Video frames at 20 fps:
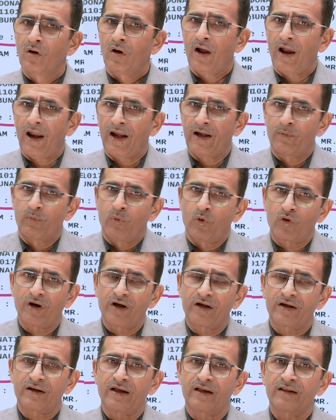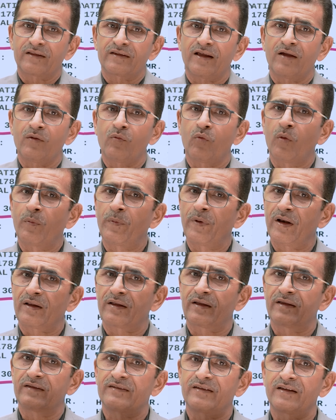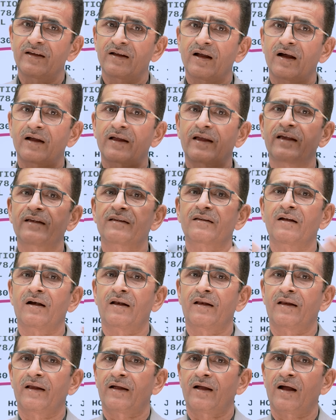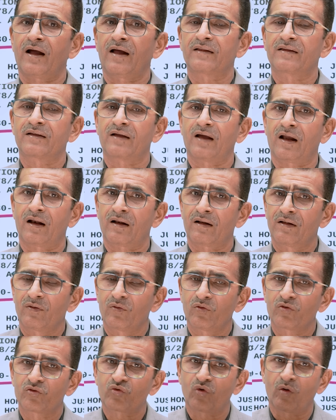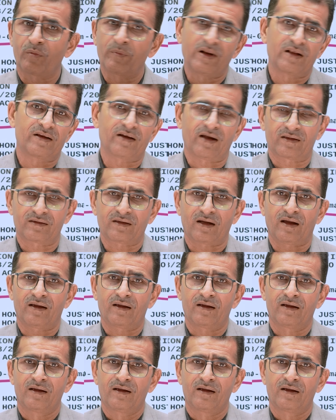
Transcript: एडवोकेट कहते हैं वो फिर किसी का केस लड़ने का अधिकार उसको मिल जाता है